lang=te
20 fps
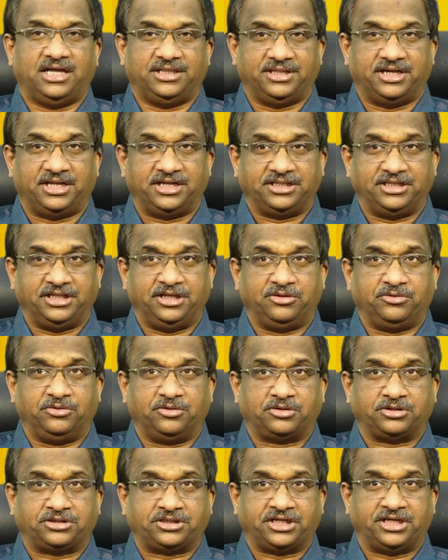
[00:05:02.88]
దాని దీనికి
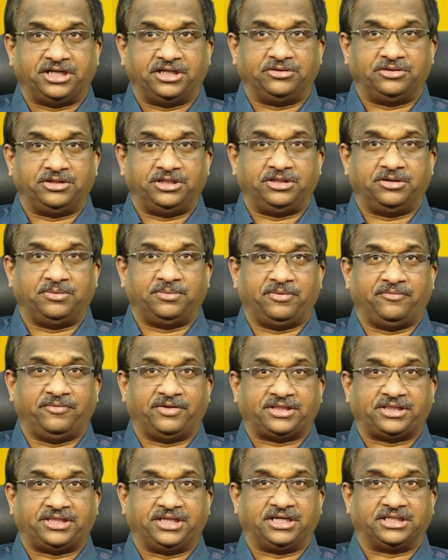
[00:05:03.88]
కూడా ఒక తేడా ఉంది ఇదేమో
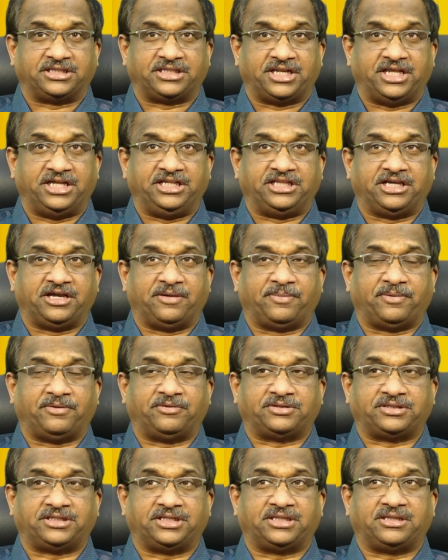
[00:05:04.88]
వ్యక్తిగత నైతిక
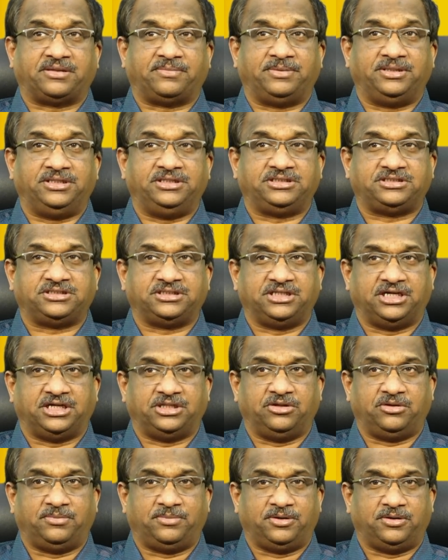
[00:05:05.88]
ప్రవర్తన సంబంధించింది
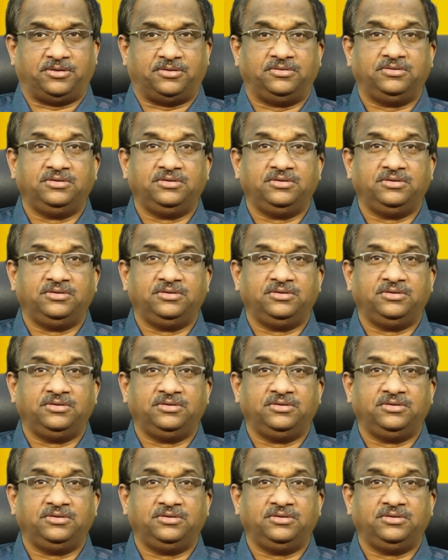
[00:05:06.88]
అదేమో